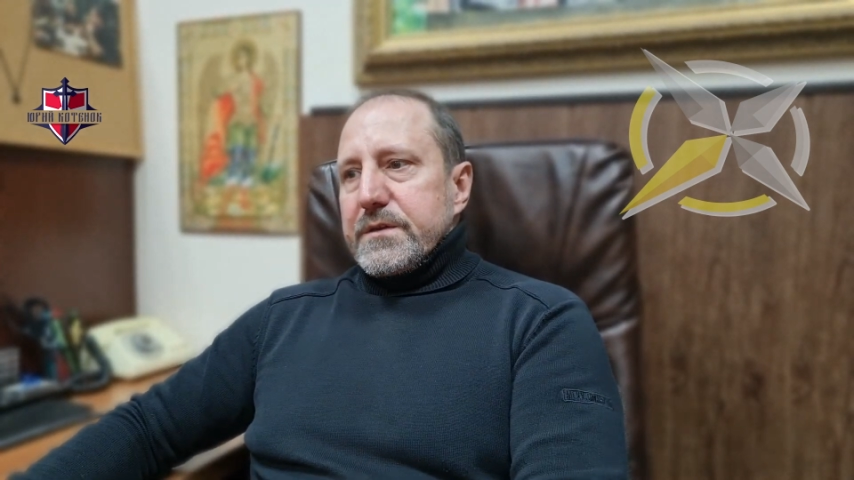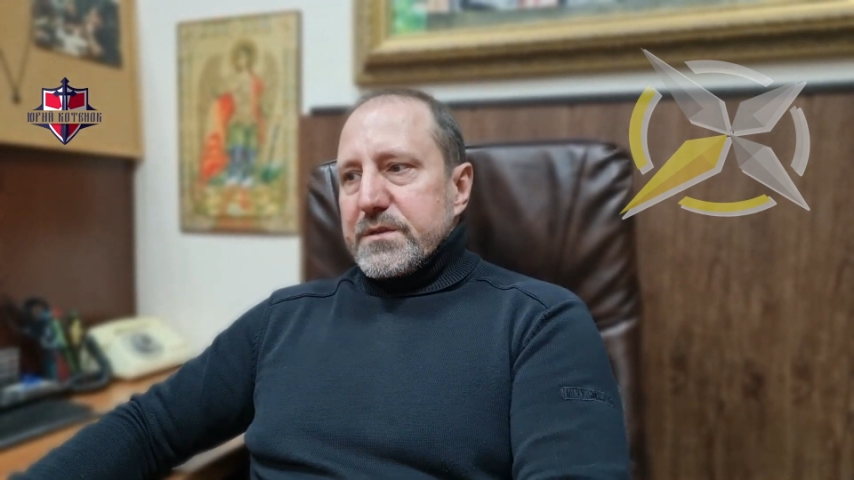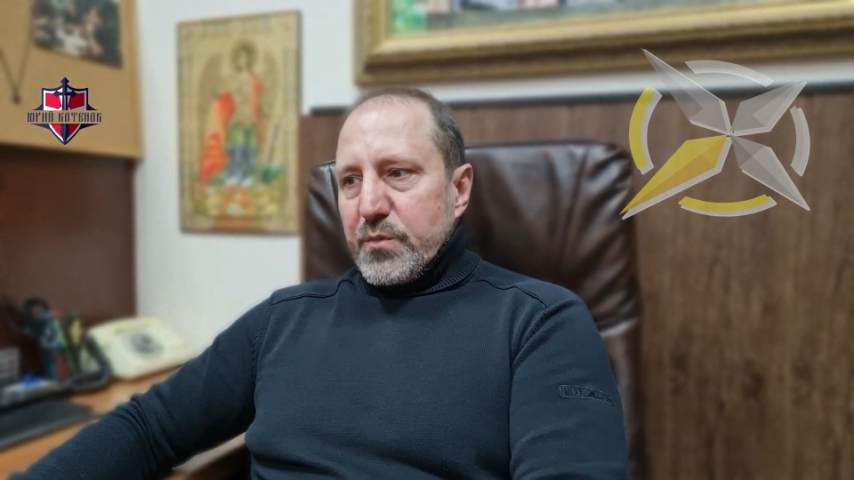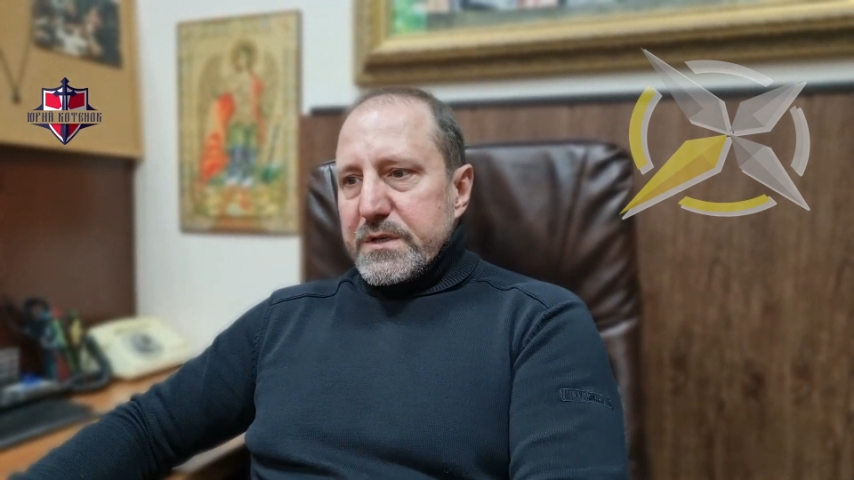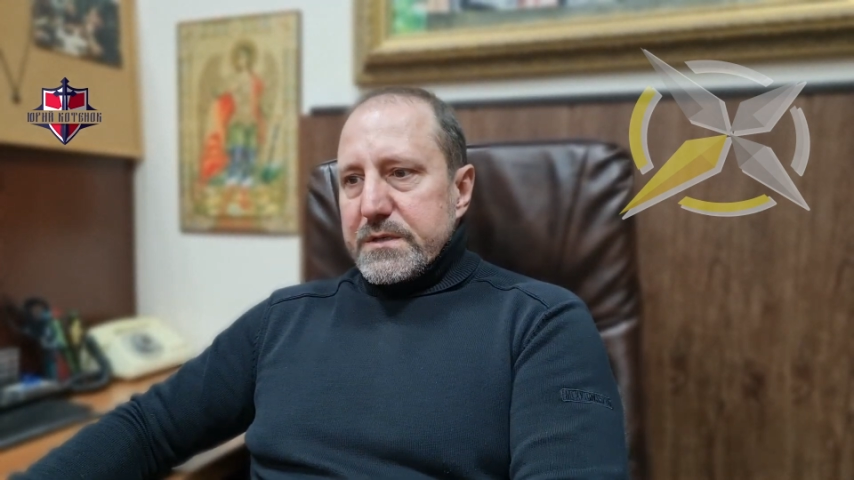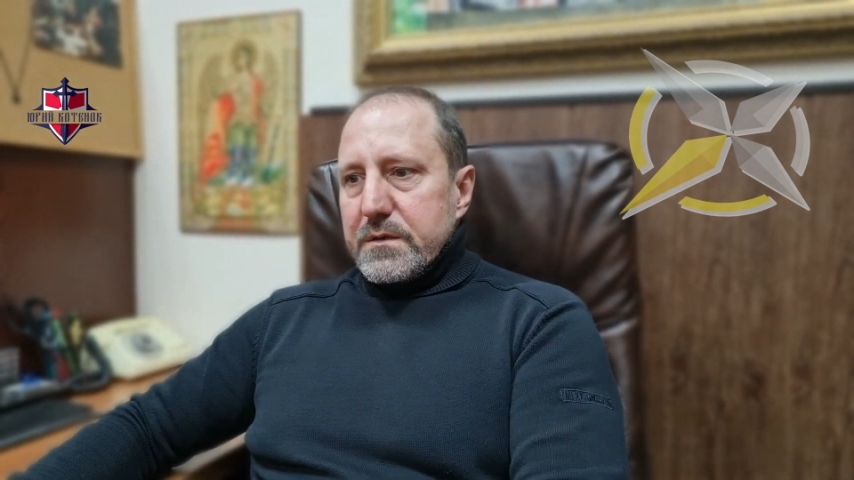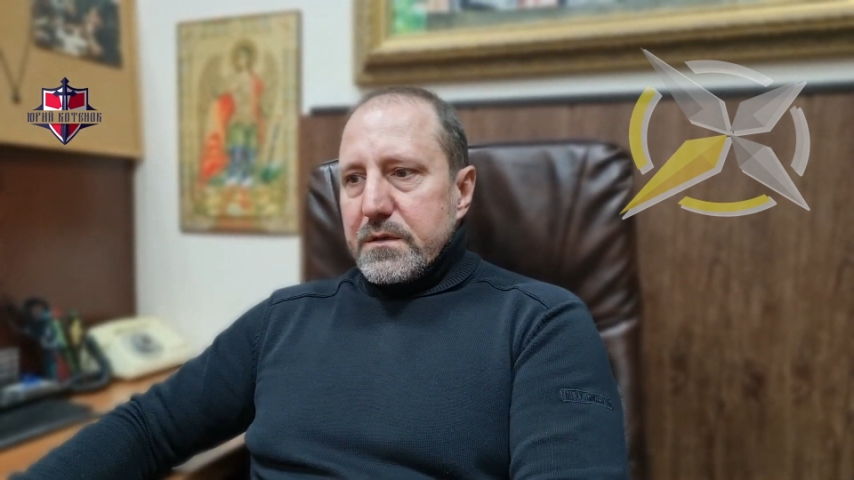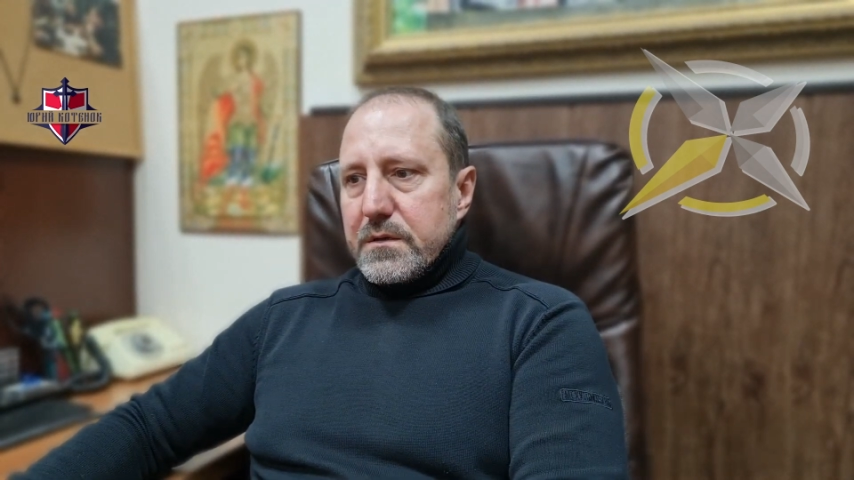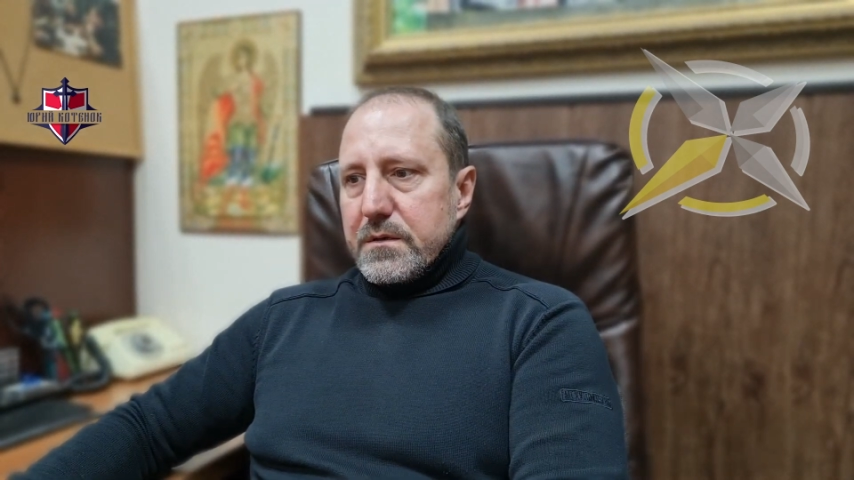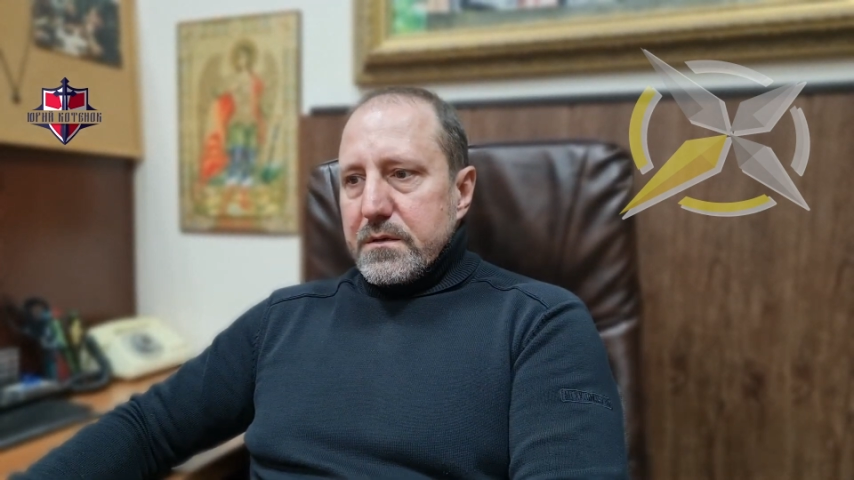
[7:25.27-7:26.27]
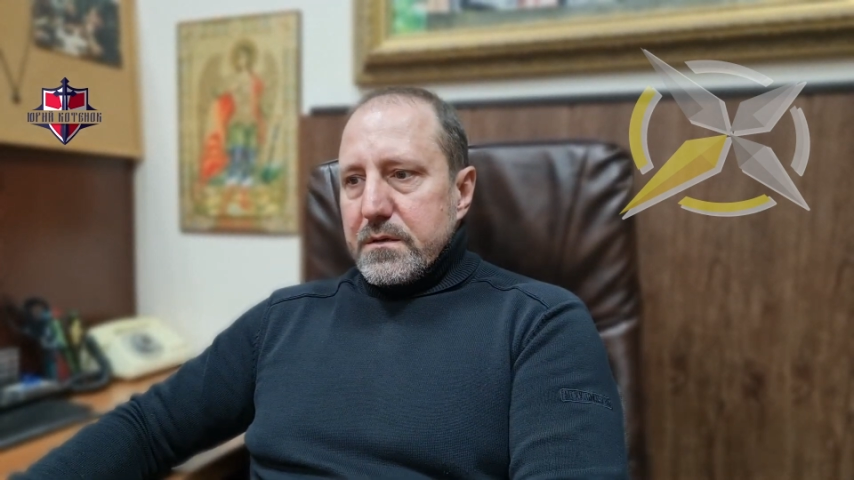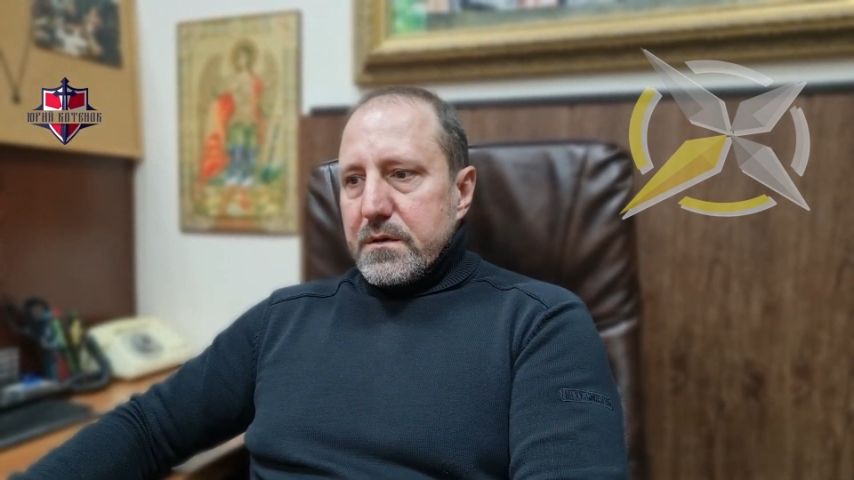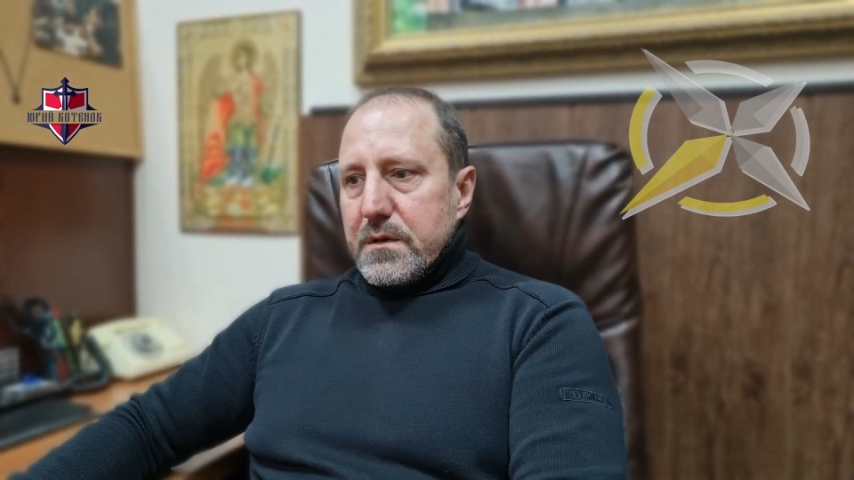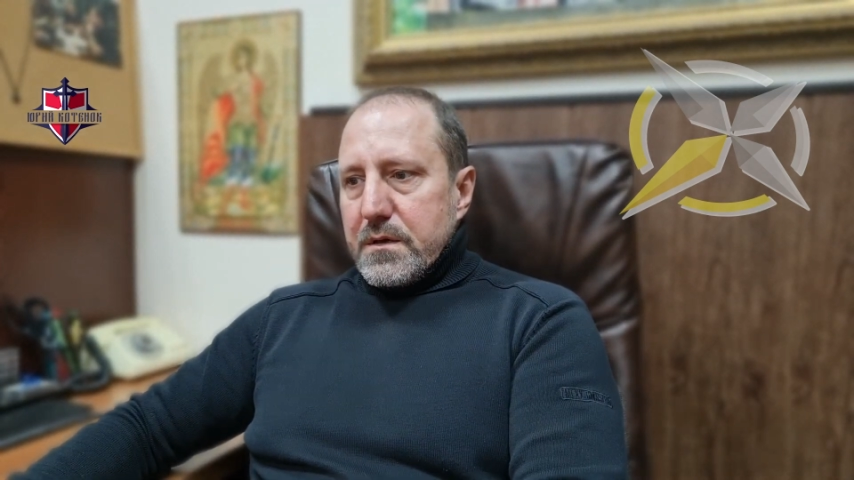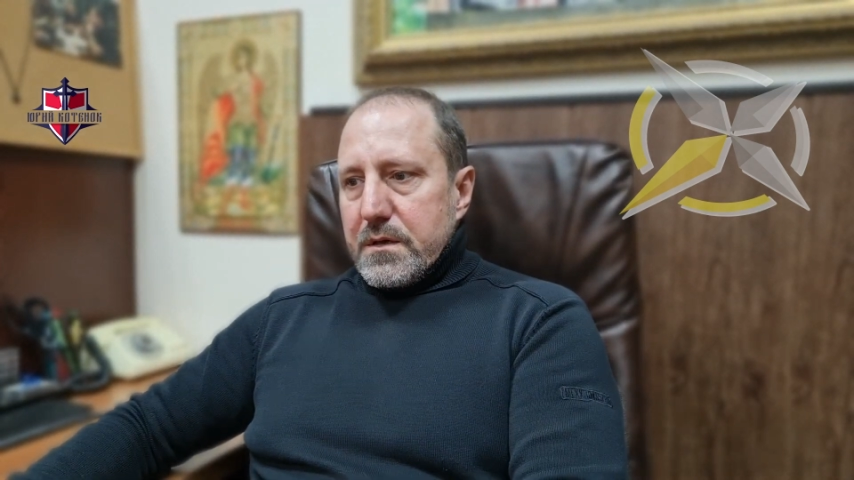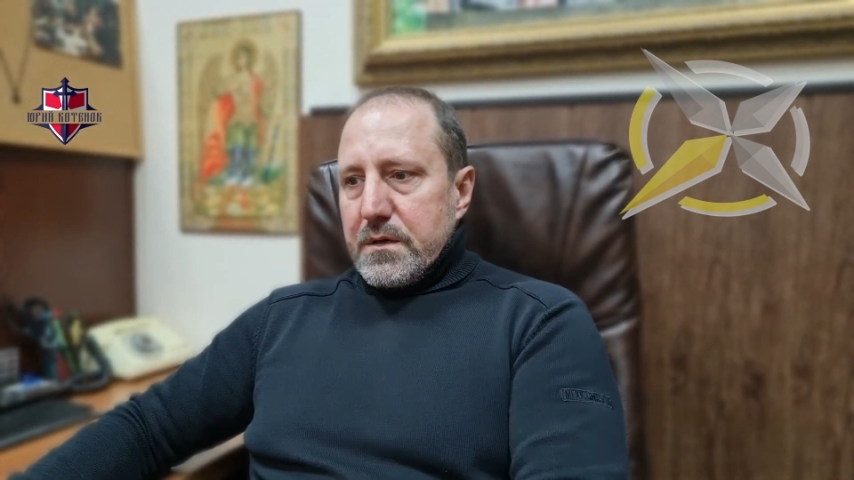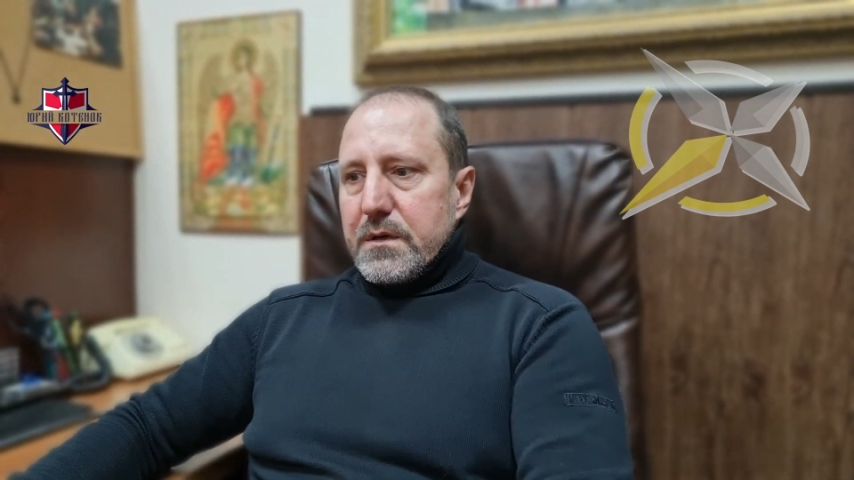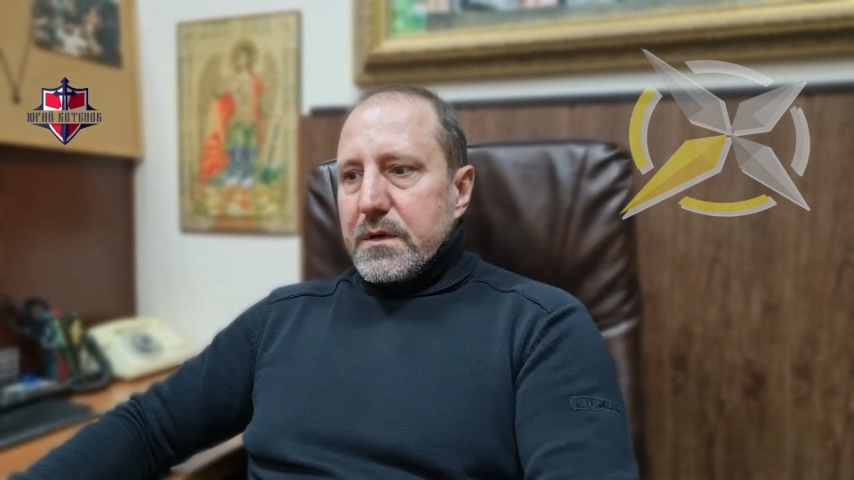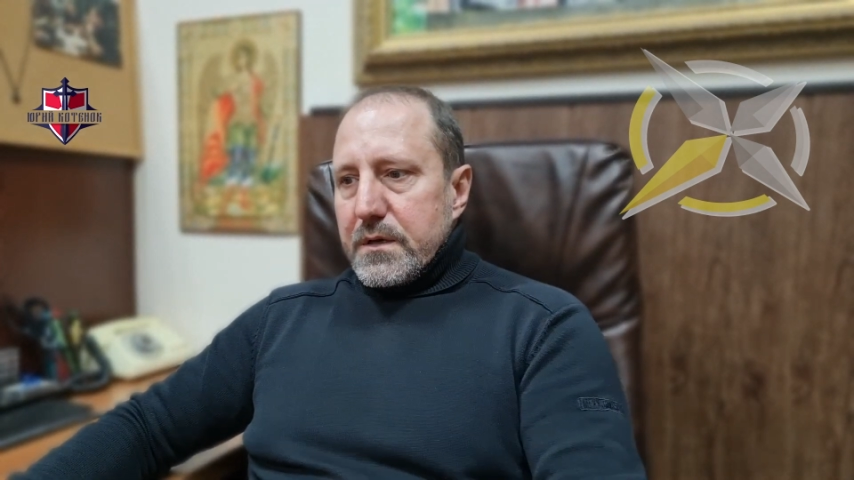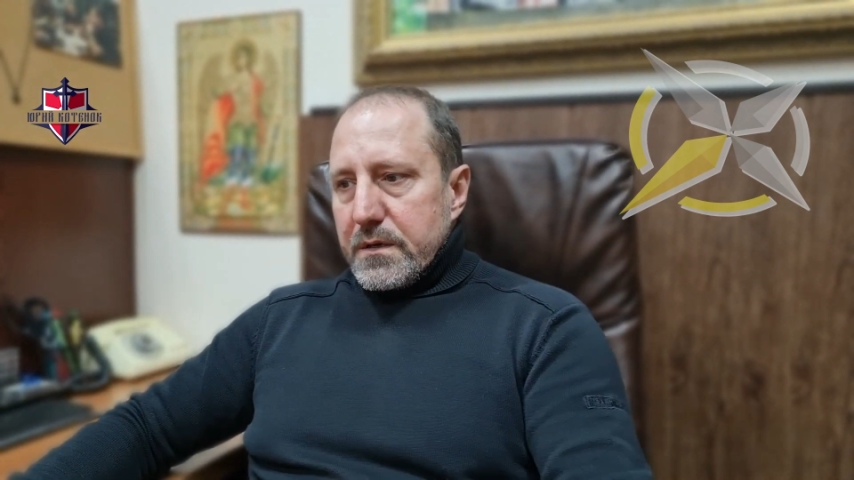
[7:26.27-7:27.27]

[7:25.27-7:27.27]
смысл, и